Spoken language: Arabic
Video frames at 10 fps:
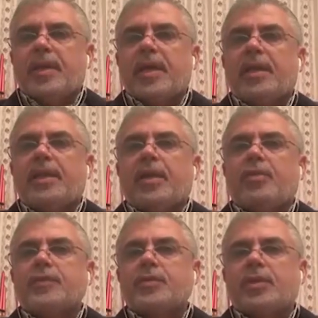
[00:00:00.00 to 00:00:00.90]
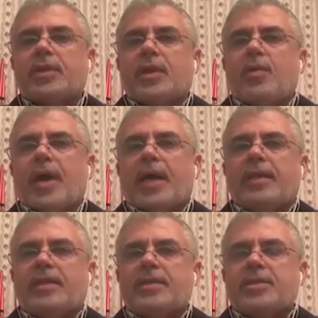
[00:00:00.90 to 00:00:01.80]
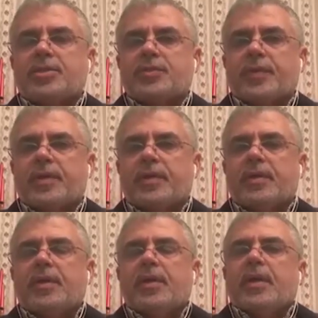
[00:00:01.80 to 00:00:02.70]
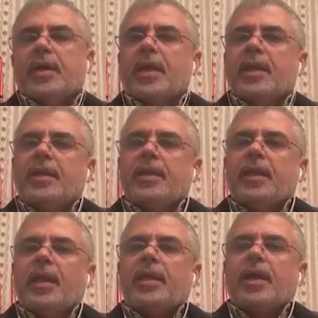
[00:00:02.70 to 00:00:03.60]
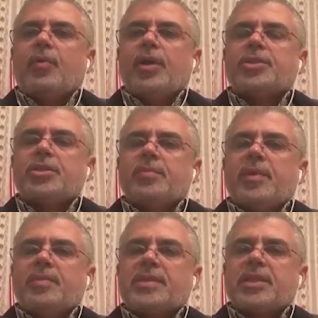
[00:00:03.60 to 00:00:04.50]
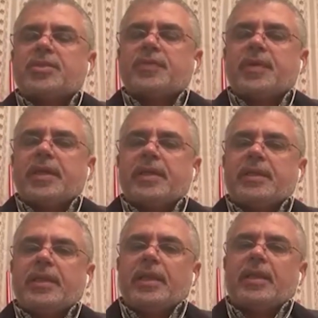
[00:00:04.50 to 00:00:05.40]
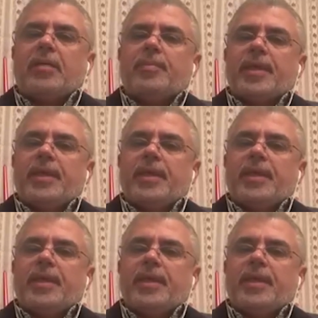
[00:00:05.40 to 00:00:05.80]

100% خلينا نفصل الدواء عن المستشفى خليني احكي اول شيء بالمستشفيات نحن